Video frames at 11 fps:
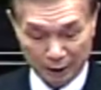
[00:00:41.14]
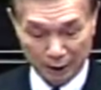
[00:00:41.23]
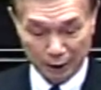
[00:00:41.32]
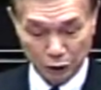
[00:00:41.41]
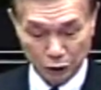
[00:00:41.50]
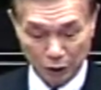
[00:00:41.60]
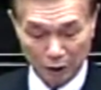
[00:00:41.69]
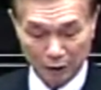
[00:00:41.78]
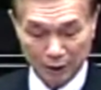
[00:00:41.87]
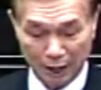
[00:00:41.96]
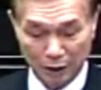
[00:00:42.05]
依据
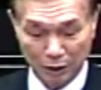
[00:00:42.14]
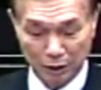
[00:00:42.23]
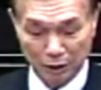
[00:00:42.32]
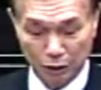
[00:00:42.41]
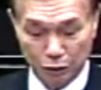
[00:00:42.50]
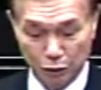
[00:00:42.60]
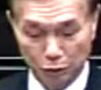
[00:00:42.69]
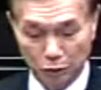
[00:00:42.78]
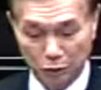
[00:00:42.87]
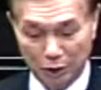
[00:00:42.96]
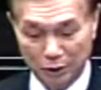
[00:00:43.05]
蔡女士叙
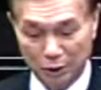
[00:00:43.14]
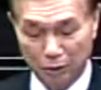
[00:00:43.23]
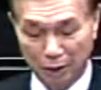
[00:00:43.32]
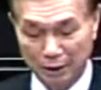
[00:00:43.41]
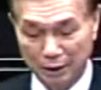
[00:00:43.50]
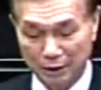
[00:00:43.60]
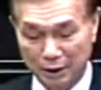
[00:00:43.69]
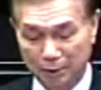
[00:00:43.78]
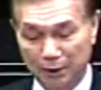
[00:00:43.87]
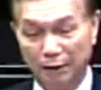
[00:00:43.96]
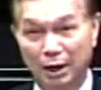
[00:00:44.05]
述的是《环境
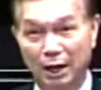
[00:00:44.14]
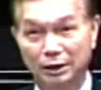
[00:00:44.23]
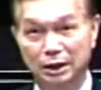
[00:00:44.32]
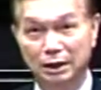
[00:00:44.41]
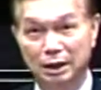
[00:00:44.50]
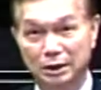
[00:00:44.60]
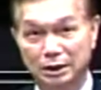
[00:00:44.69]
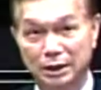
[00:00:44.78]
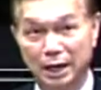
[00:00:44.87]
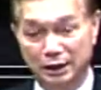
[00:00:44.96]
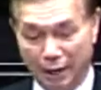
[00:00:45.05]
基本法》第二十
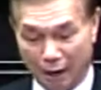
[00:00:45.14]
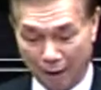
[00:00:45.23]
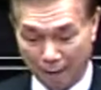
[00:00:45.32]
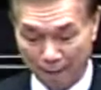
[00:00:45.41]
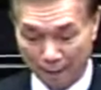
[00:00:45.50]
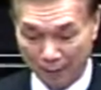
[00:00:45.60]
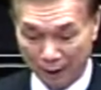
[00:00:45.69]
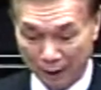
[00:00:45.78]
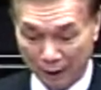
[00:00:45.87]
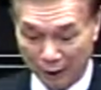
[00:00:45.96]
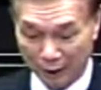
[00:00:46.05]
三条，
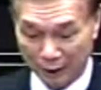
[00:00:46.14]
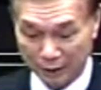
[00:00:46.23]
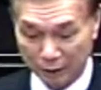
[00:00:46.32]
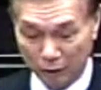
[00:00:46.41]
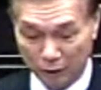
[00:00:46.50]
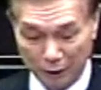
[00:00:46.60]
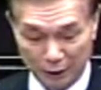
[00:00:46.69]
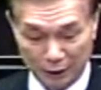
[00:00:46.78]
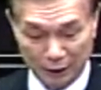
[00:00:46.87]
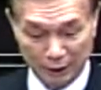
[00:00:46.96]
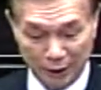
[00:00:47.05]
啊，政府
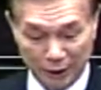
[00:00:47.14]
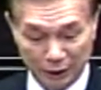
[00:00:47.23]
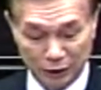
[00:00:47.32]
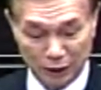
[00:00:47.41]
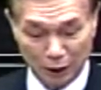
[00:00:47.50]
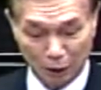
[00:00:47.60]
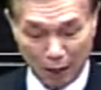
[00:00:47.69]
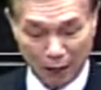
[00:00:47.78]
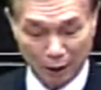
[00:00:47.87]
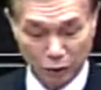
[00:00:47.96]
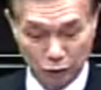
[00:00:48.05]
应奠定计
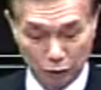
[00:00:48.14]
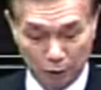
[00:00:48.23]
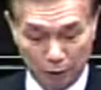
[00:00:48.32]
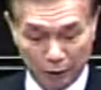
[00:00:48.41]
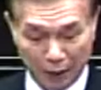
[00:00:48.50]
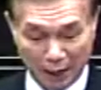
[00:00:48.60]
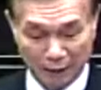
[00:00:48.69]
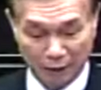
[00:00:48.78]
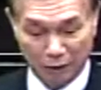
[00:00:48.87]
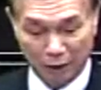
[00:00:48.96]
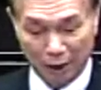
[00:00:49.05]
划，逐步达
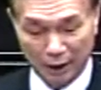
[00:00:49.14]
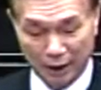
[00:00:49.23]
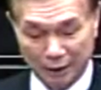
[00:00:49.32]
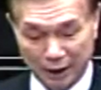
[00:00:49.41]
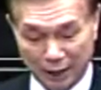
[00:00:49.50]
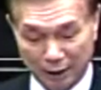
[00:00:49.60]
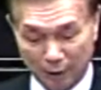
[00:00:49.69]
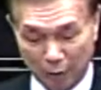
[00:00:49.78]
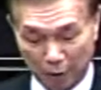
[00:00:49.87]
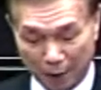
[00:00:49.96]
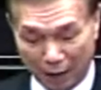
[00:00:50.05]
成辉和家园
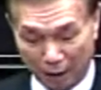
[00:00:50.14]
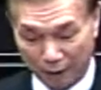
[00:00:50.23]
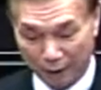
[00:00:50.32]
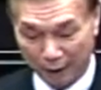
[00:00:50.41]
目标，